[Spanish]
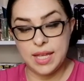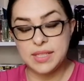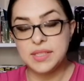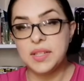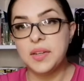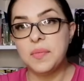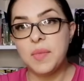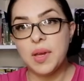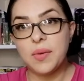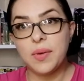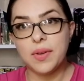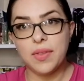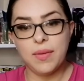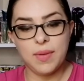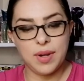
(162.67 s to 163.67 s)
Este no me
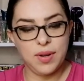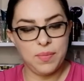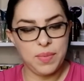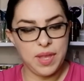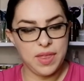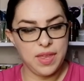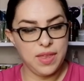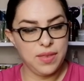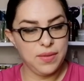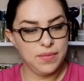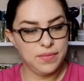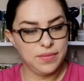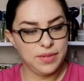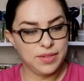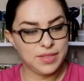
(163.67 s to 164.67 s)
acuerdo haberlo pedido.
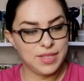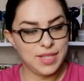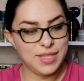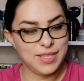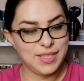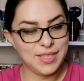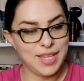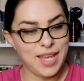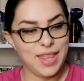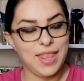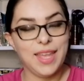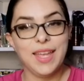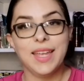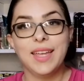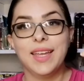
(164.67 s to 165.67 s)
No sé si sea
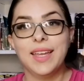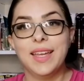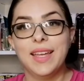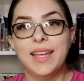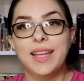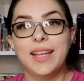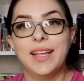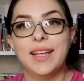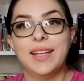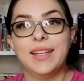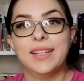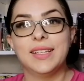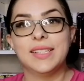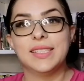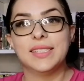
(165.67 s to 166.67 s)
de
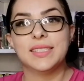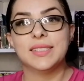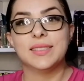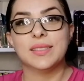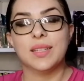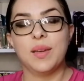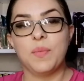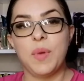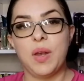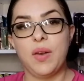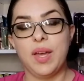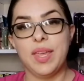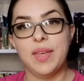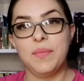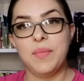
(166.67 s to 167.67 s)
que me lo
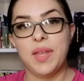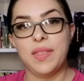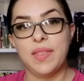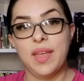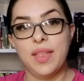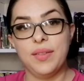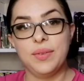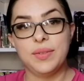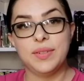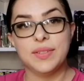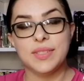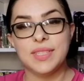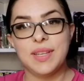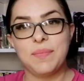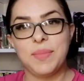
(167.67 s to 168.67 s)
hayan mandado o no
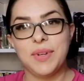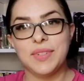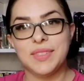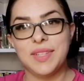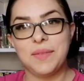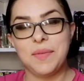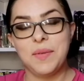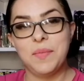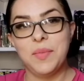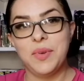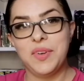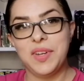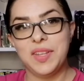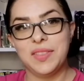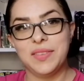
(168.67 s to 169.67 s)
sé, pero está bien
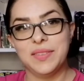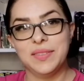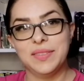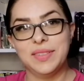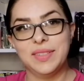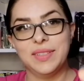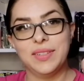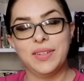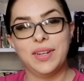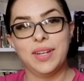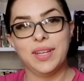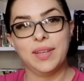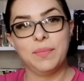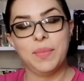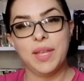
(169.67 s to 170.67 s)
bonito. Híjole,
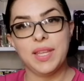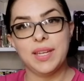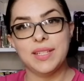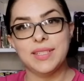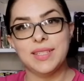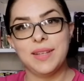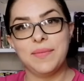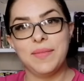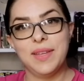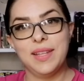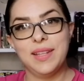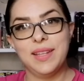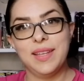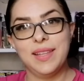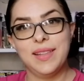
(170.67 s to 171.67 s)
qué padre está.
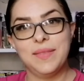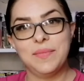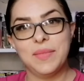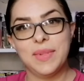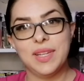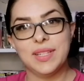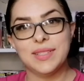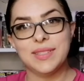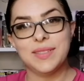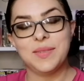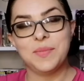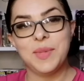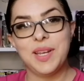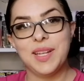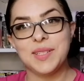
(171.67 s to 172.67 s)
Vean nada más. No
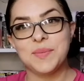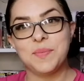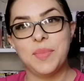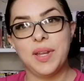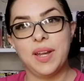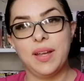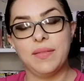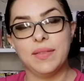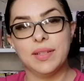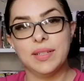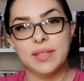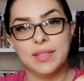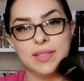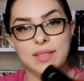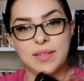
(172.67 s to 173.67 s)
me la esperaba.
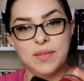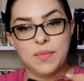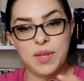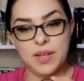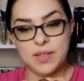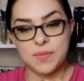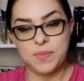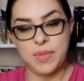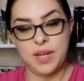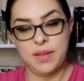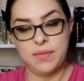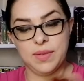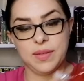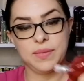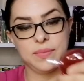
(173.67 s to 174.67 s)
Este no me lo
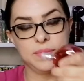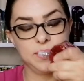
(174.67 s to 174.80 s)
esperaba.